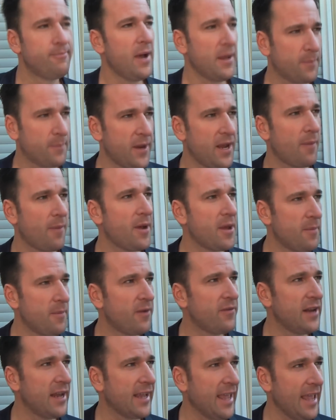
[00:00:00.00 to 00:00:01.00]
Macht okay. man aber
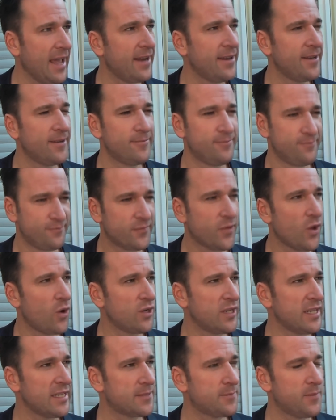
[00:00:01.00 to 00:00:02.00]
immer wieder gerne.
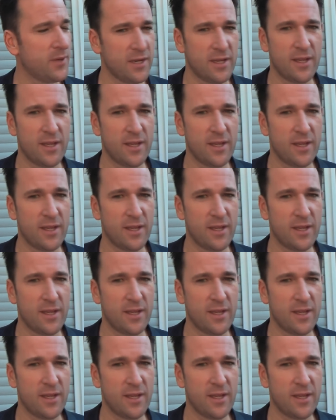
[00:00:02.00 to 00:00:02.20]
Und Sehr jetzt schön.